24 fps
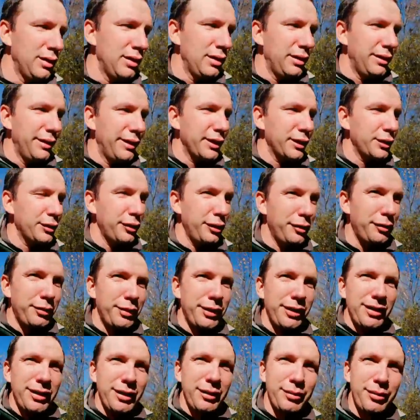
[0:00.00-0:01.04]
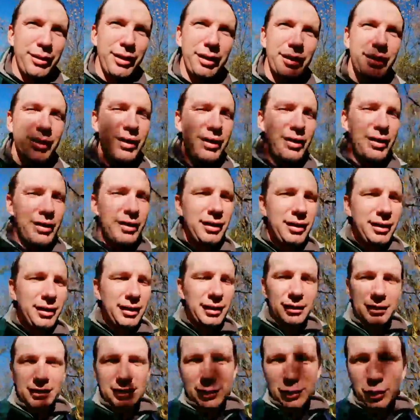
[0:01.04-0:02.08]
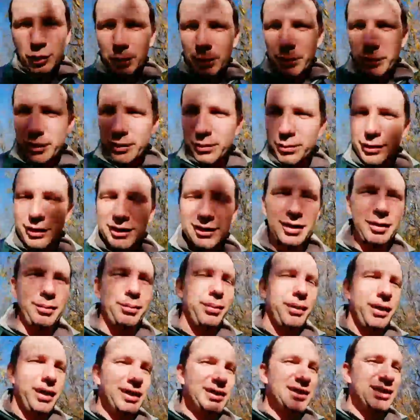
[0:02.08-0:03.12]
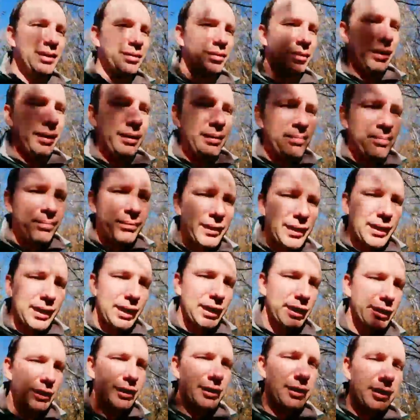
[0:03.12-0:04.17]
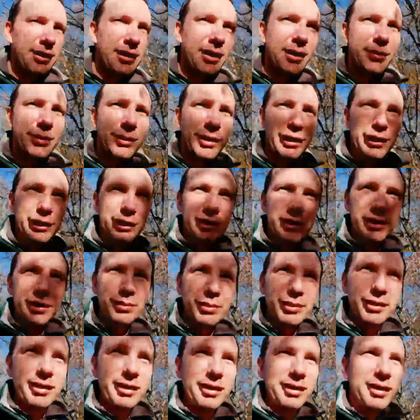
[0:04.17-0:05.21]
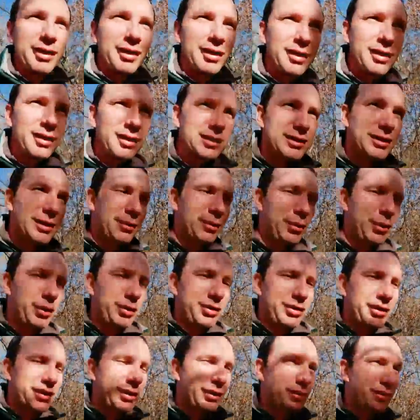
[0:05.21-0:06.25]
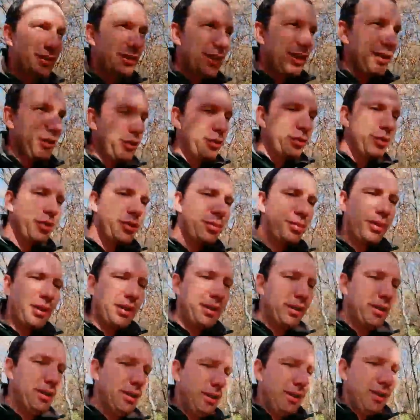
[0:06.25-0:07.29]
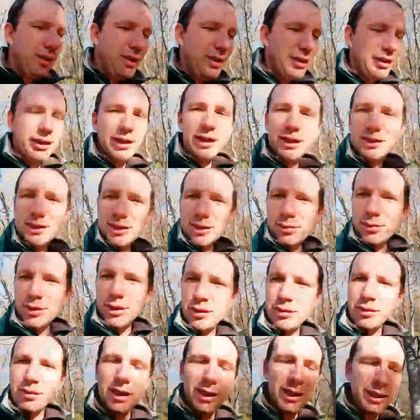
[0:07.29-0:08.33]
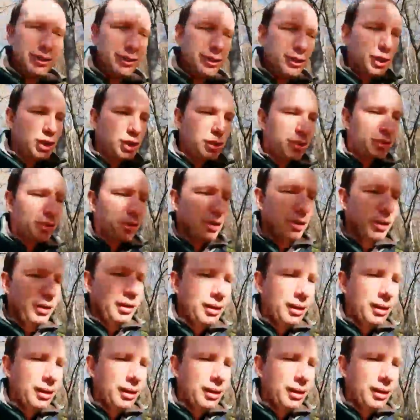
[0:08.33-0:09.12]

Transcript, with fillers: должно было быть супер безопасным. Там должны быть соблюдены все нормы. Я сомневаюсь, что